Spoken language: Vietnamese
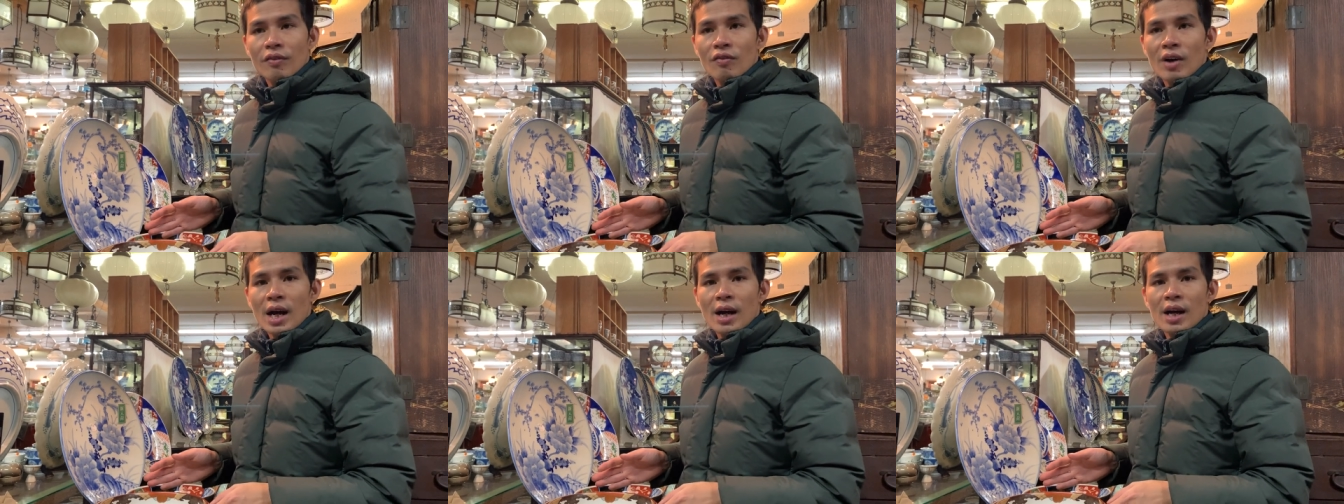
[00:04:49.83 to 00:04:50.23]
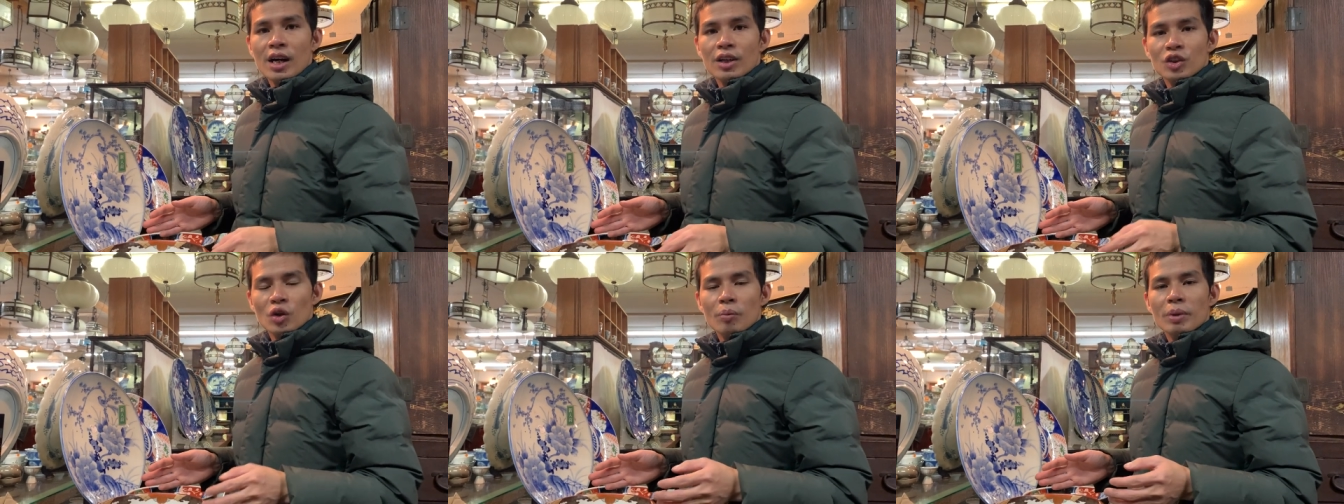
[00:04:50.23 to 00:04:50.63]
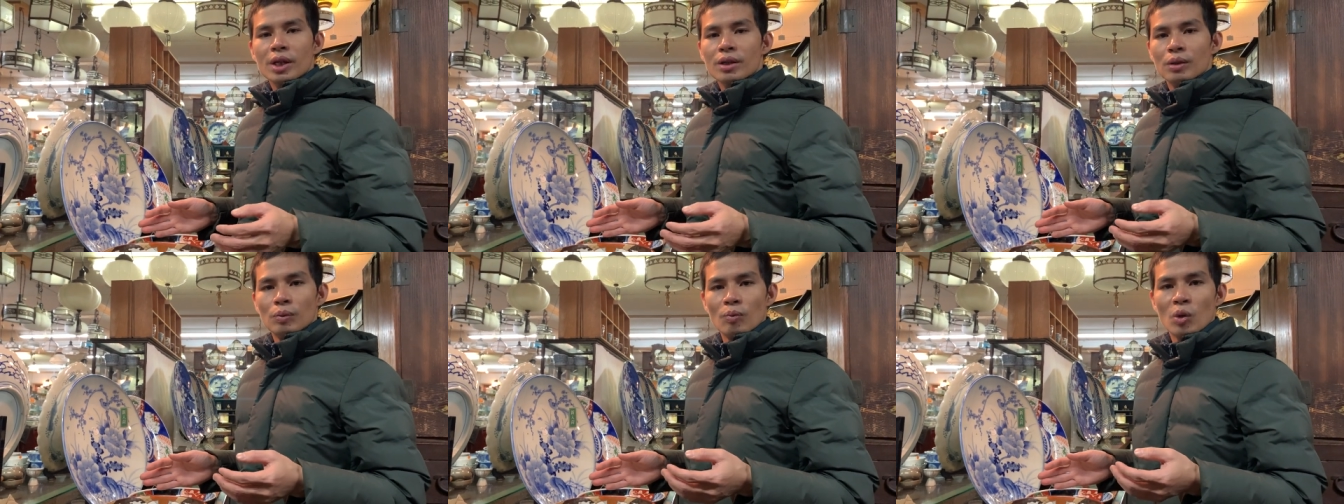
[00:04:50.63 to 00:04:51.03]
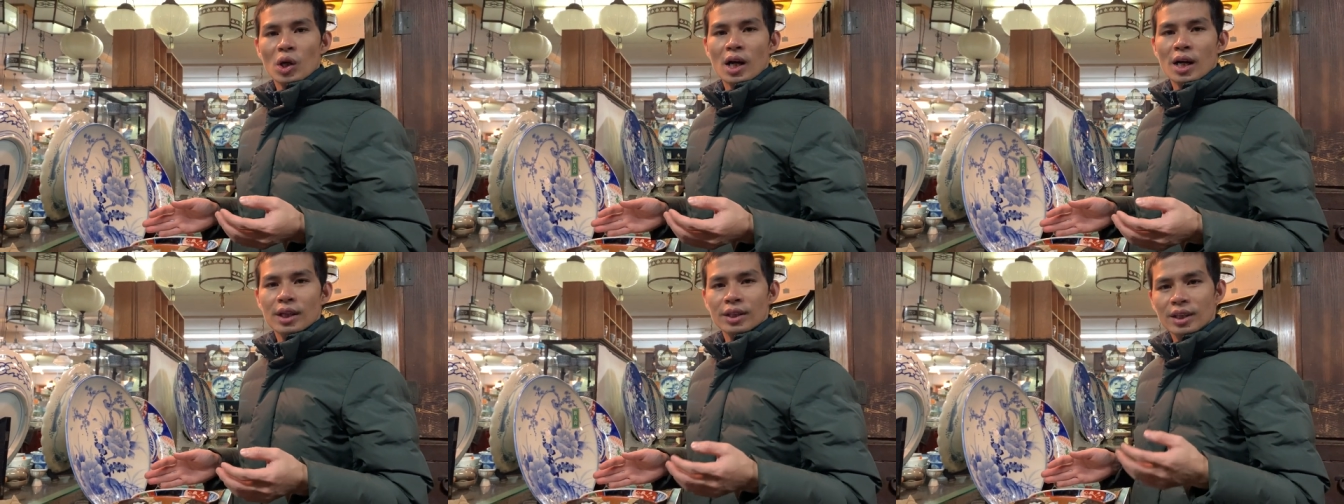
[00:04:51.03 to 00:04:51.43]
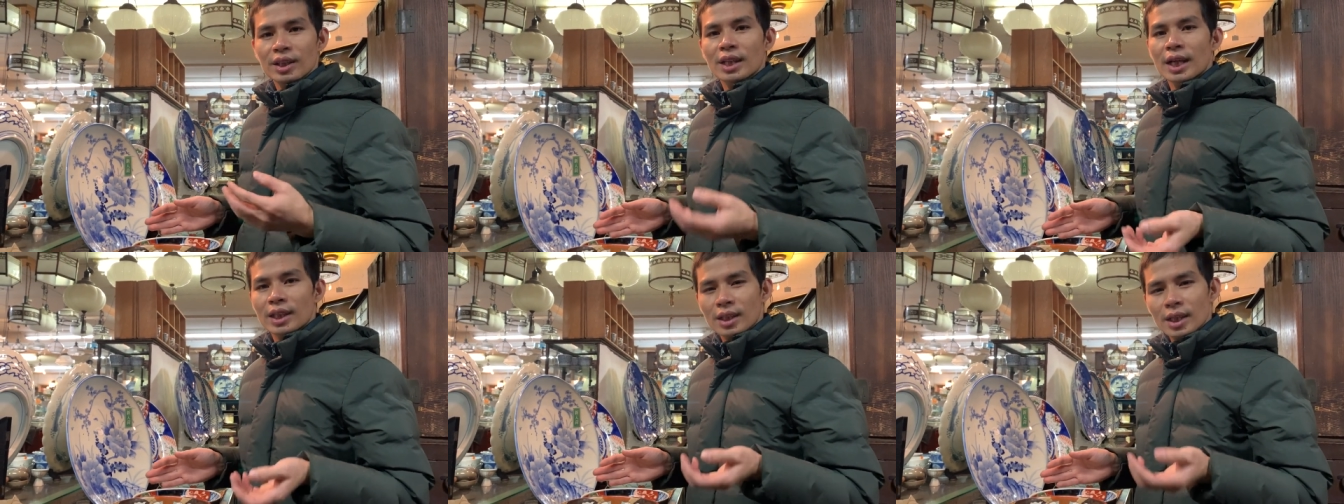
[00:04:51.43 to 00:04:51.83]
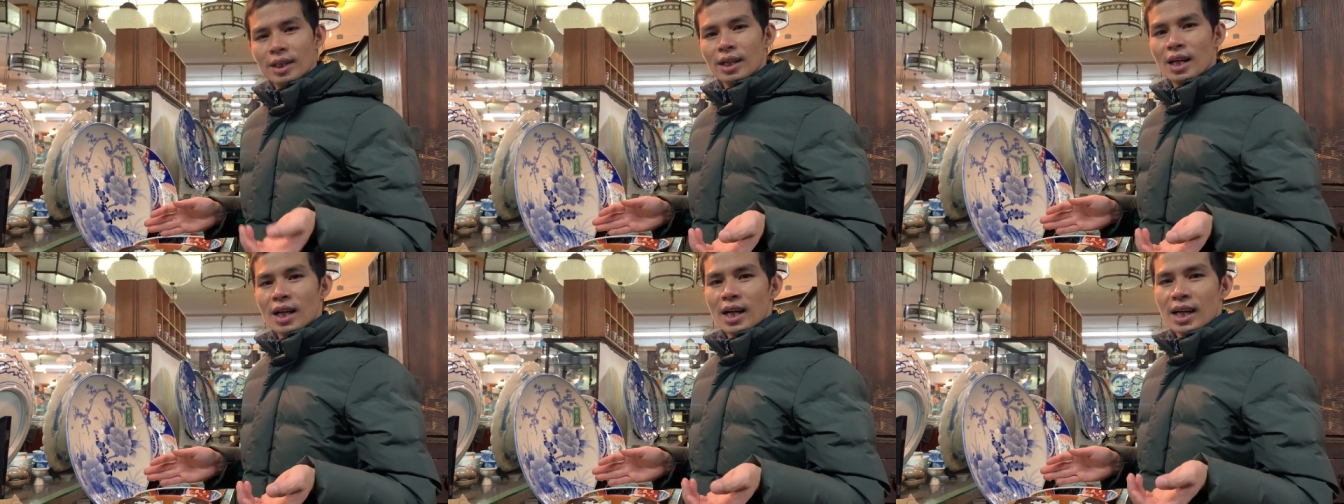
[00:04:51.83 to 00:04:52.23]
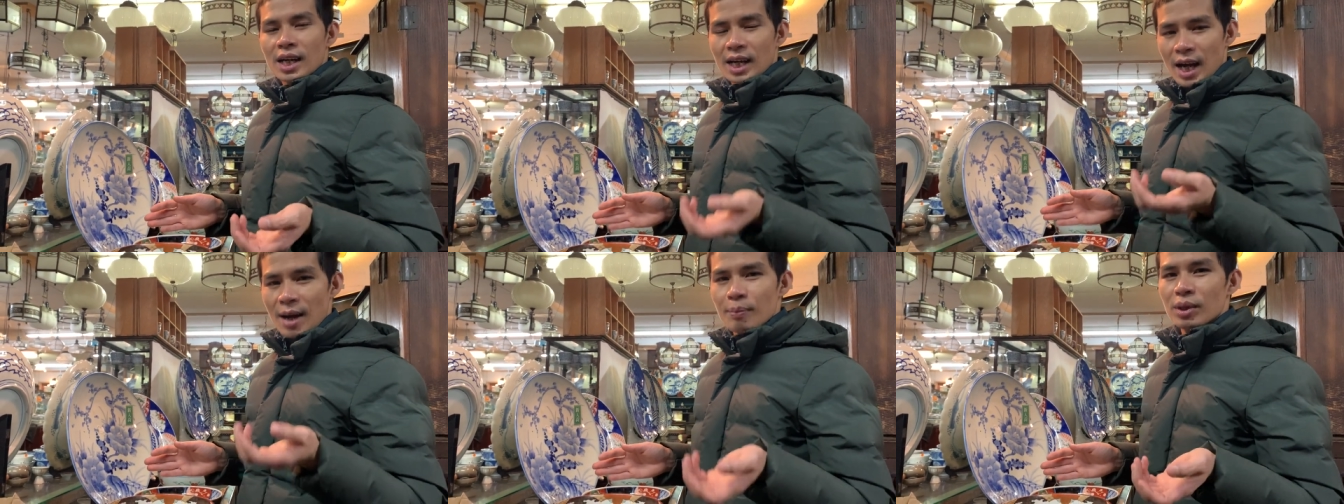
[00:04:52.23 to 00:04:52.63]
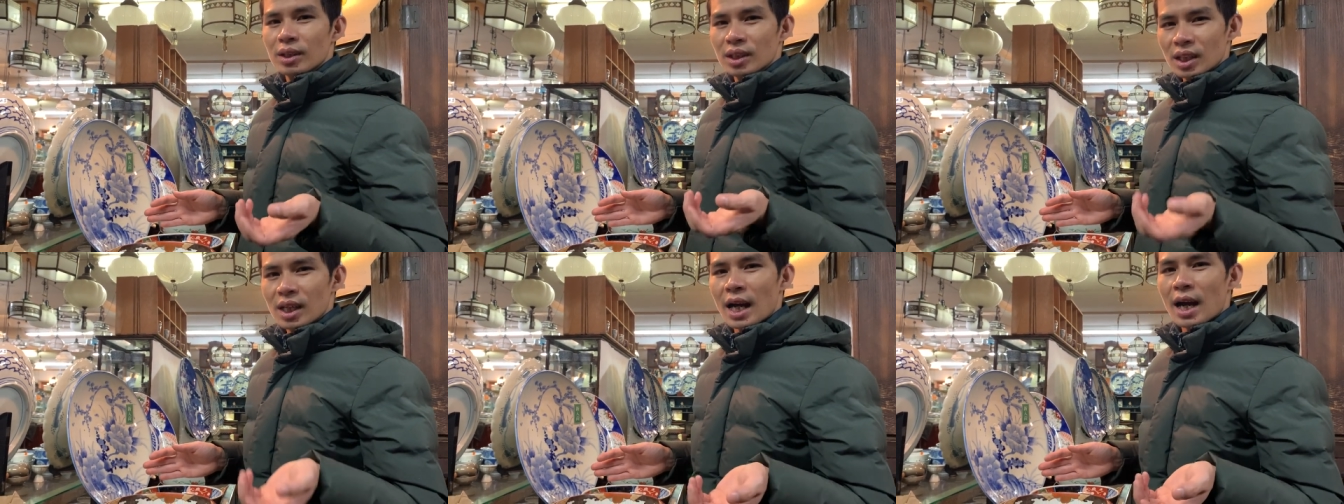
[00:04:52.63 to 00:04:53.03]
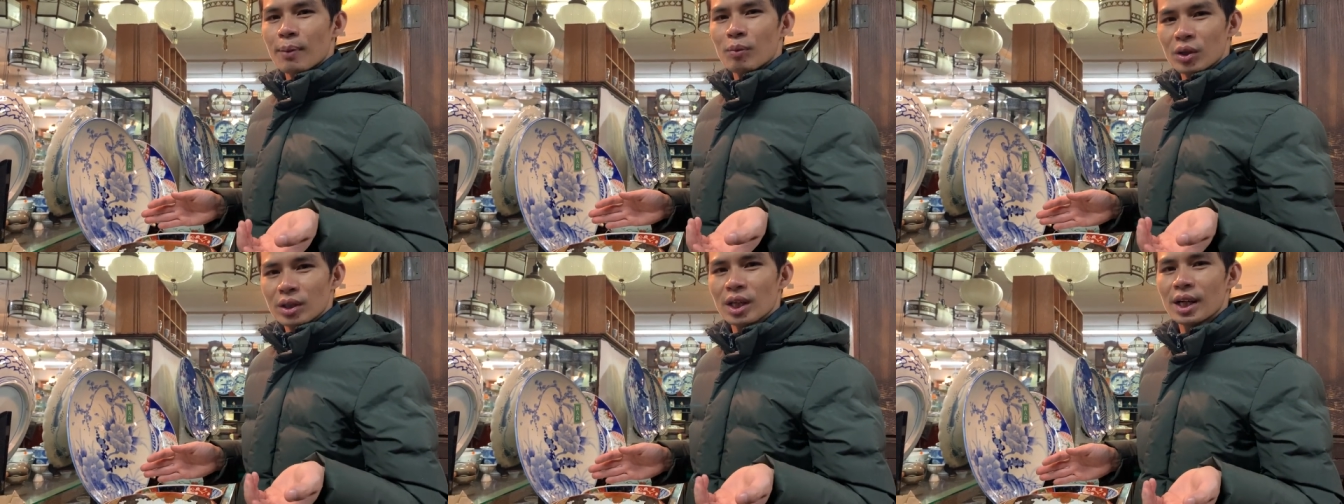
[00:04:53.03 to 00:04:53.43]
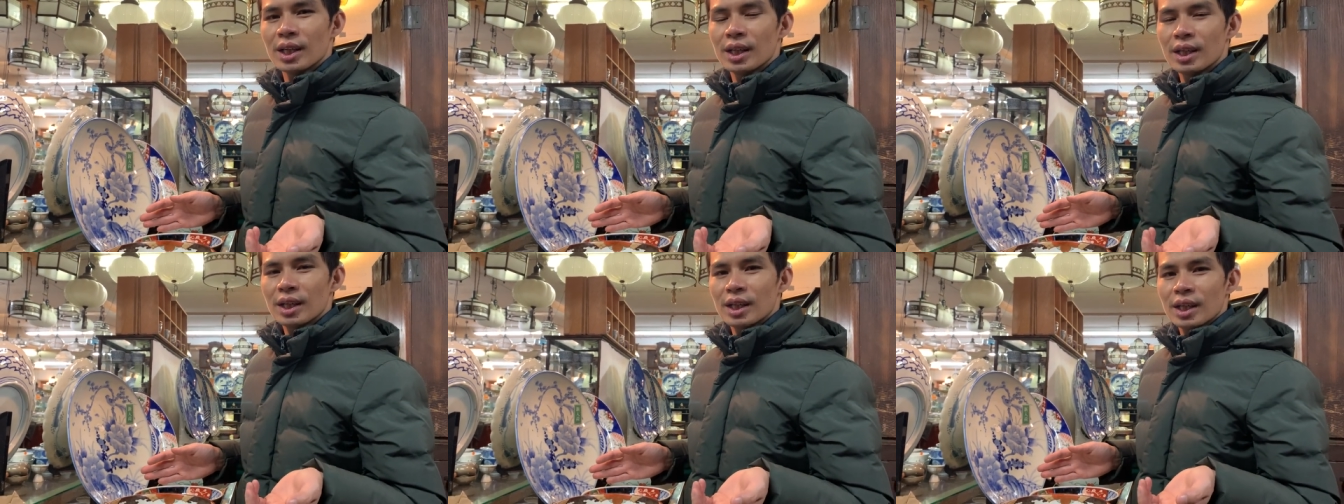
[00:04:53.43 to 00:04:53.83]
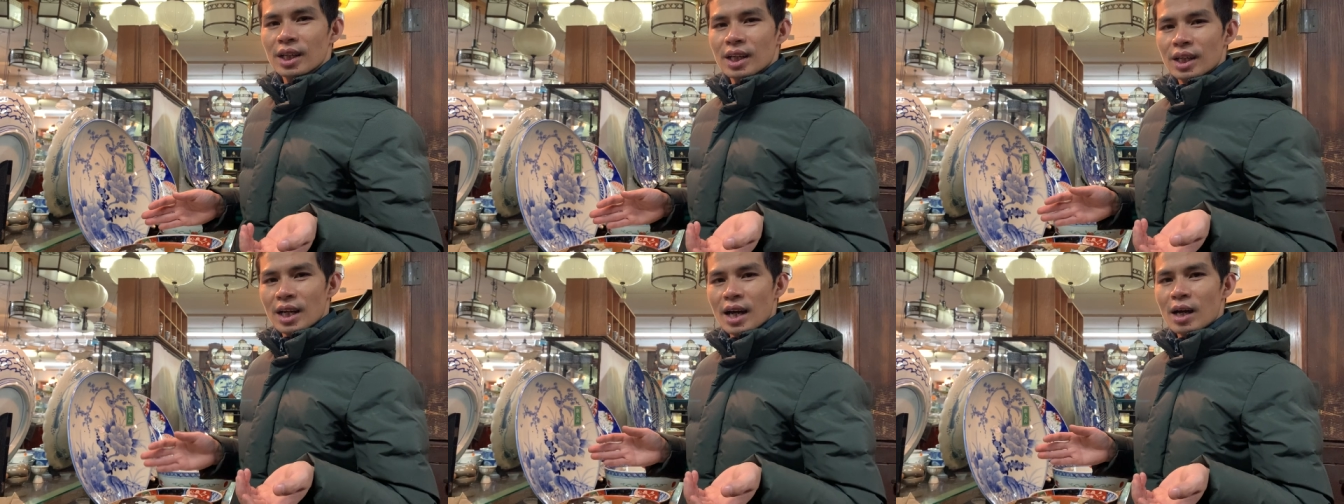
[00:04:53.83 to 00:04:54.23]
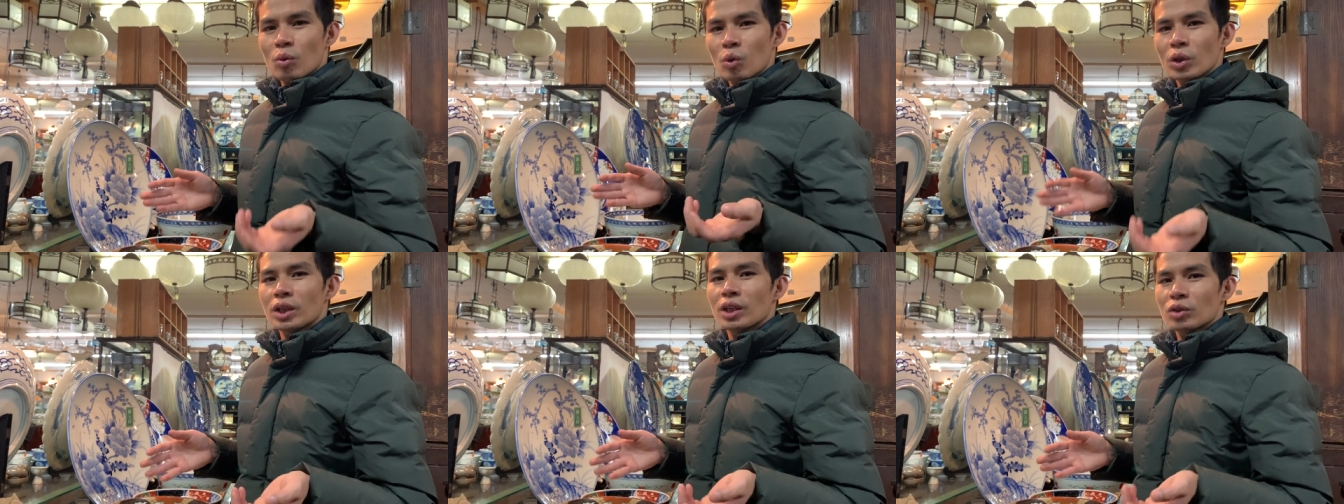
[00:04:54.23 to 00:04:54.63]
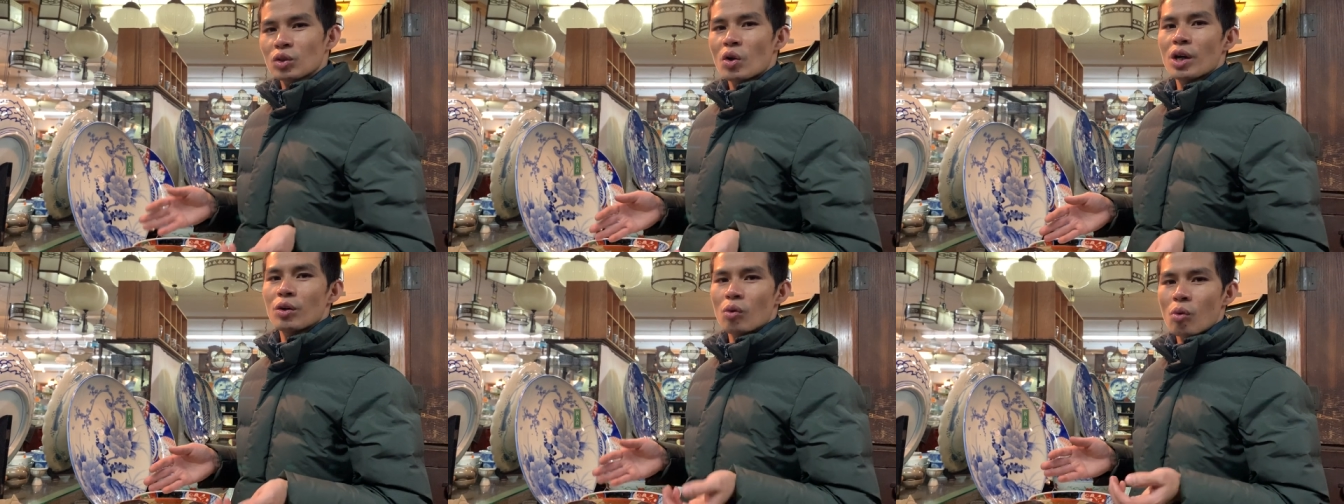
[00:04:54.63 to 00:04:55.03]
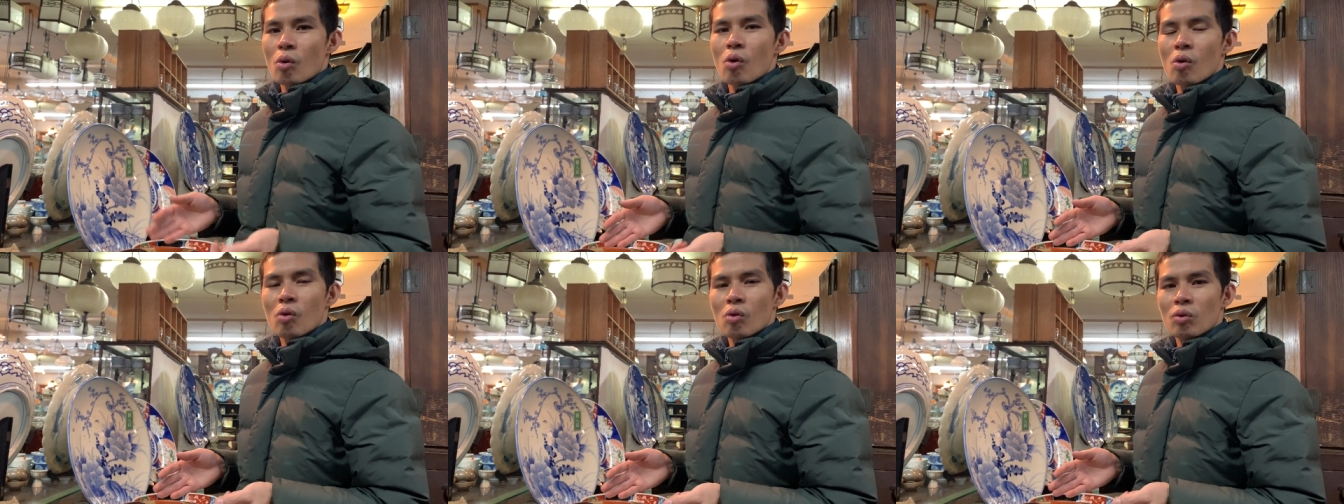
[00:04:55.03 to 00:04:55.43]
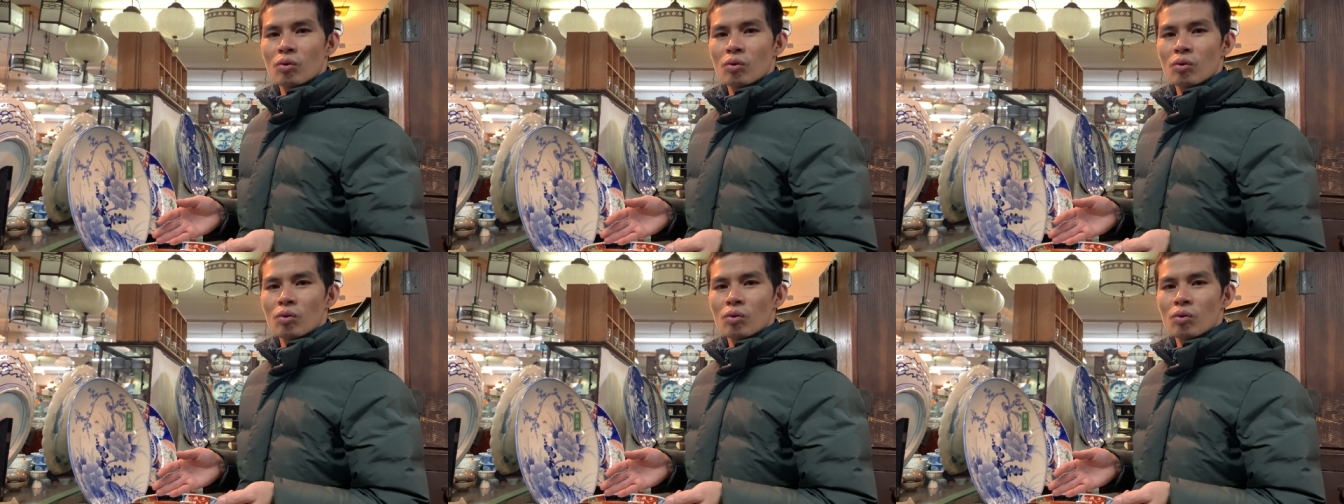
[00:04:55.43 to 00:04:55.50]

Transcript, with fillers: và cho mình gửi một lời chân thành nhất là cảm ơn tất cả mọi người đã luôn theo dõi ủng hộ